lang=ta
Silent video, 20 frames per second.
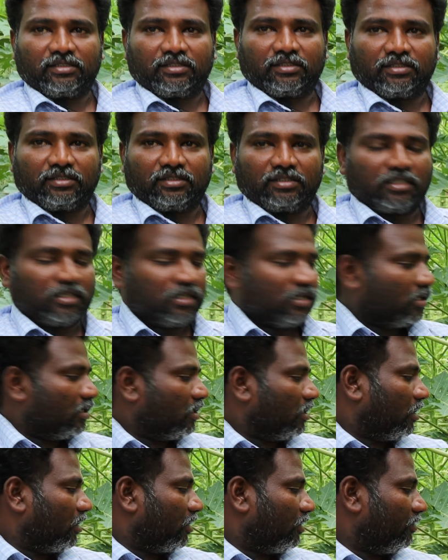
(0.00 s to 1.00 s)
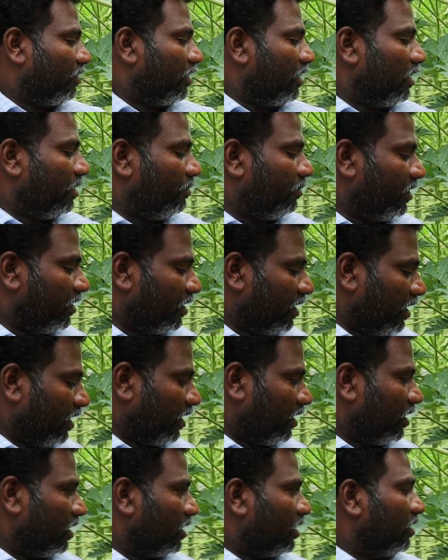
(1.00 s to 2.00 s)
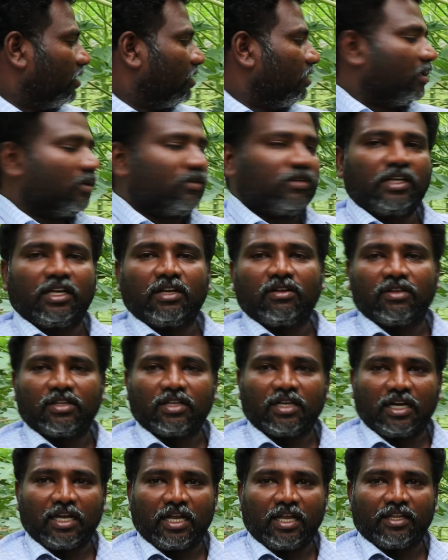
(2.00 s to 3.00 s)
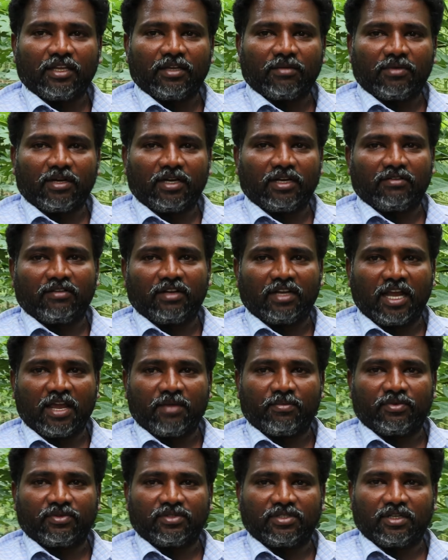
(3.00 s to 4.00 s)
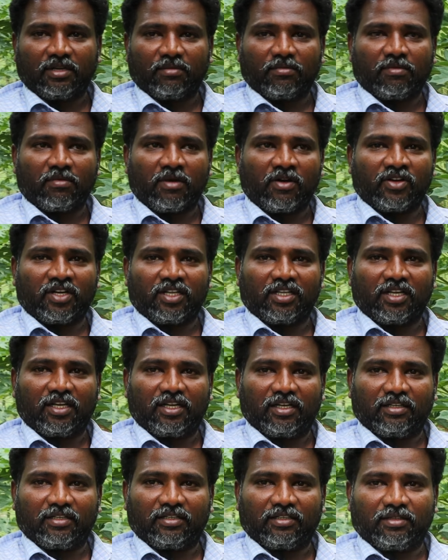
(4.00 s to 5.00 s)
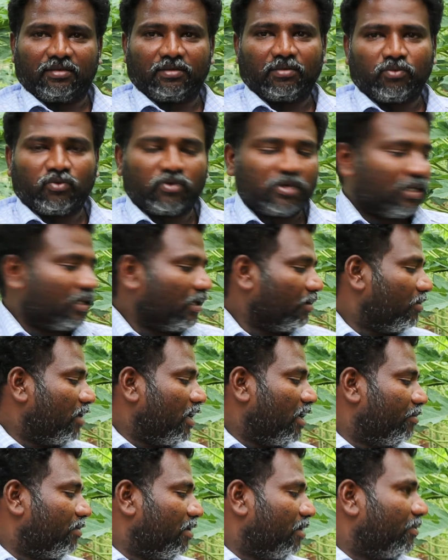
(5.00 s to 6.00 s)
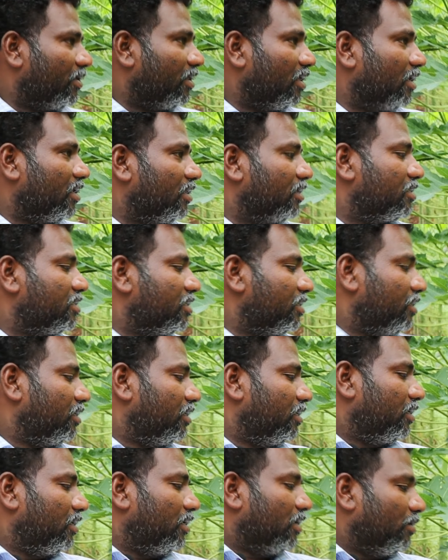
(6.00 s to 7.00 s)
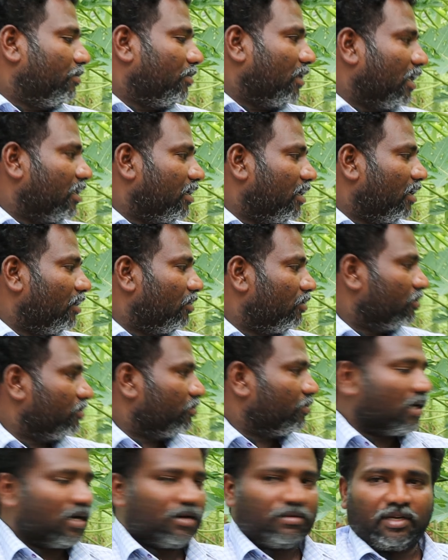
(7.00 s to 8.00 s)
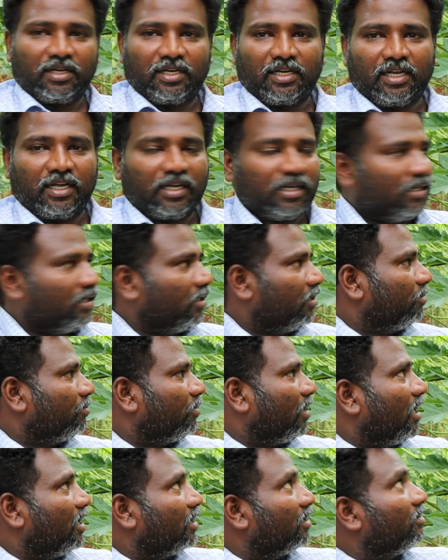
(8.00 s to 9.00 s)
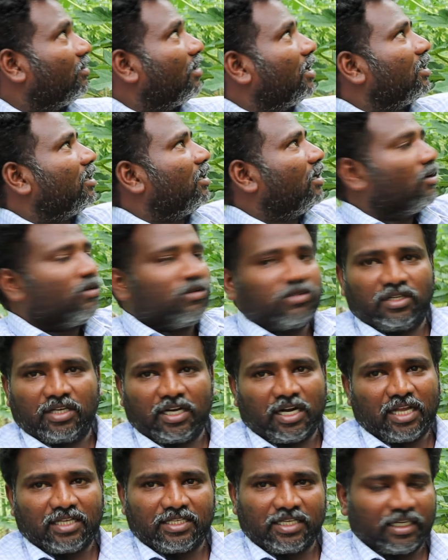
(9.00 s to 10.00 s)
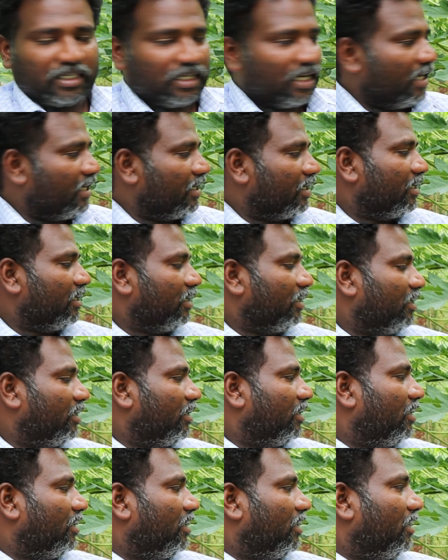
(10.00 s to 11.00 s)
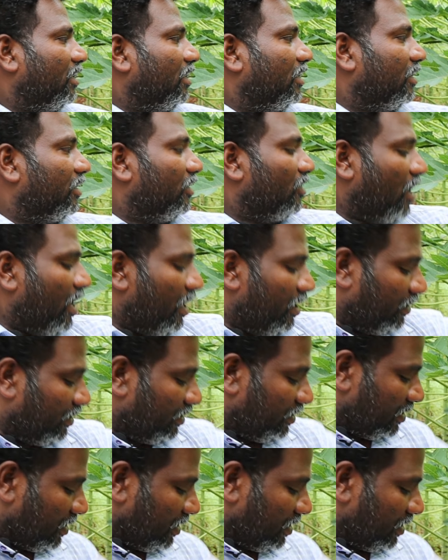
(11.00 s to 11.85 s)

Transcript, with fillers: ஓகே ஓகே சார் வெயில் எப்படின்னு கேட்டிங்கன்னா கிட்டத்தட்ட எழுபது நாள் அதிகமான வெயில் ஆகி போச்சு நம்ம மாவட்டத்தில் அதுவும் பூரா தமிழ்நாடுமே அப்படி தான் இருந்துச்சு இப்போ அதனால ஒன்றும் ப்ராப்ளம் இல்லை இப்போ அடுத்த வாரதெல்லாம் கொஞ்சம் நல்லா செட்டாக ஆகிருக்கு ஓகே இன்னும் அடுத்து